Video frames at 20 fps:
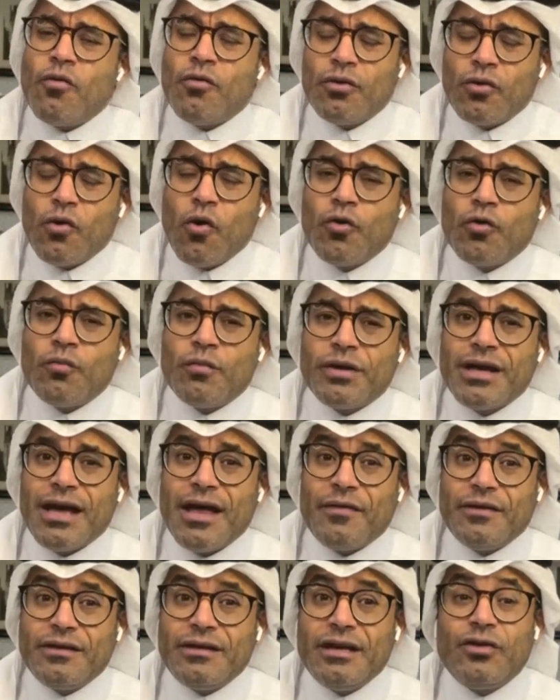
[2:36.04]
كونهم
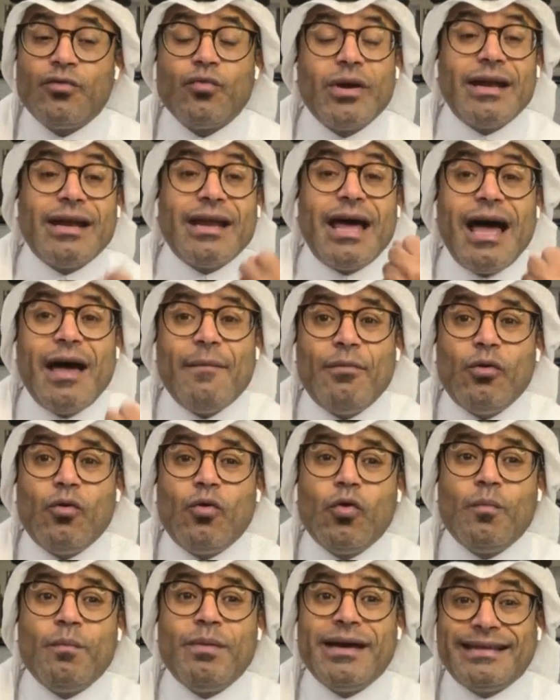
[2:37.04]
رياضيين والالعاب
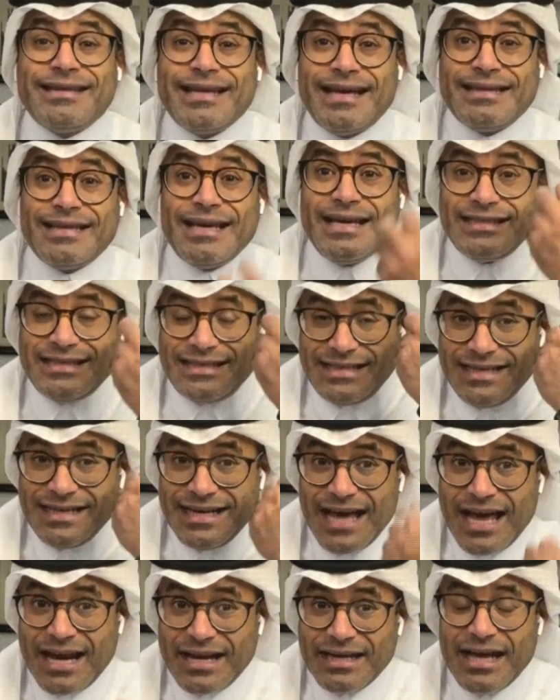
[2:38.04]
الاولمبيه تحتاج
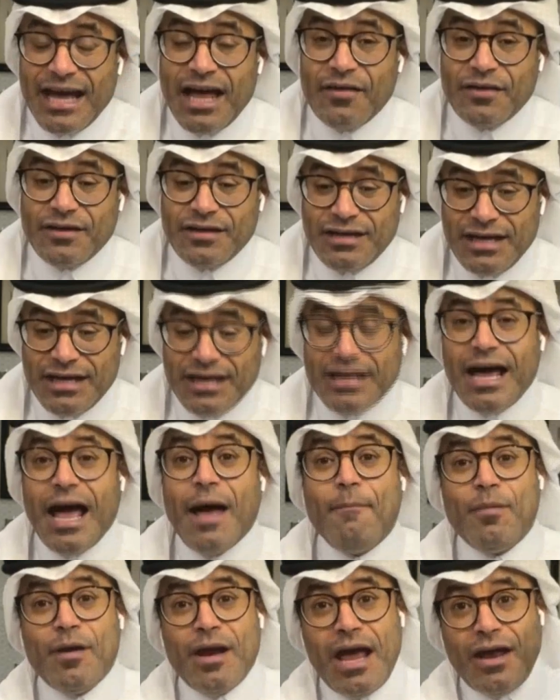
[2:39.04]
الى رياضيين
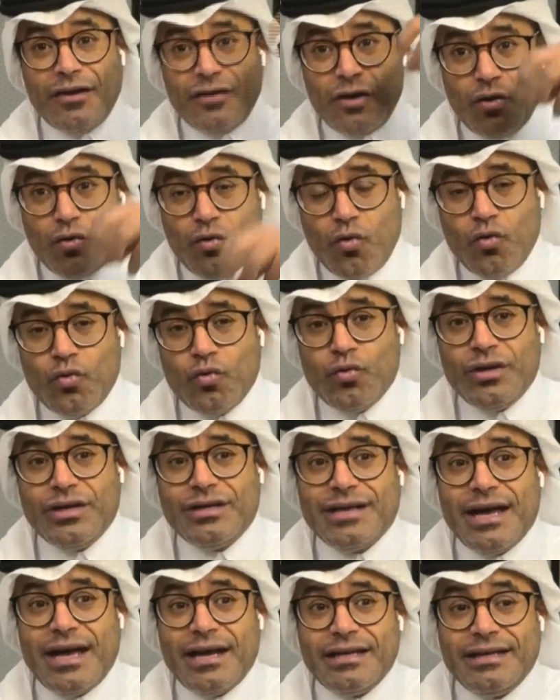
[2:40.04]
قبل ان يكونوا
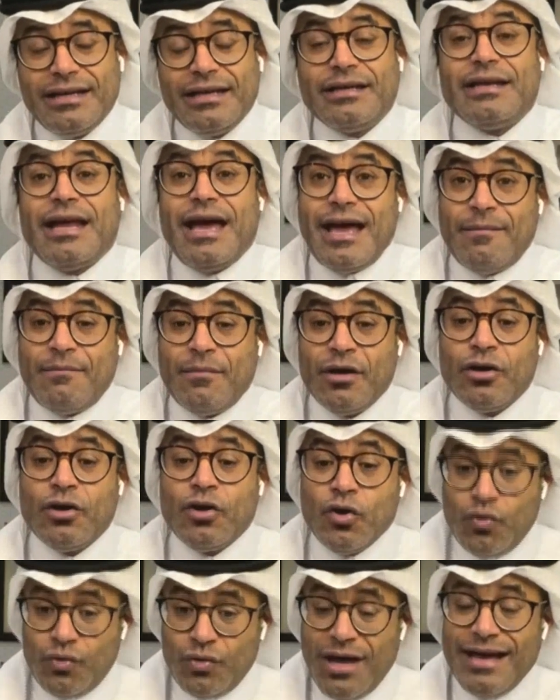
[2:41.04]
اداريين، نعم
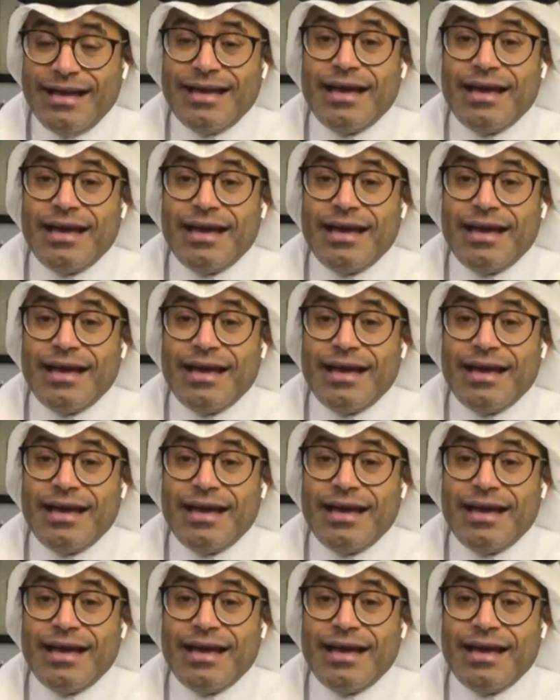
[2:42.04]
هناك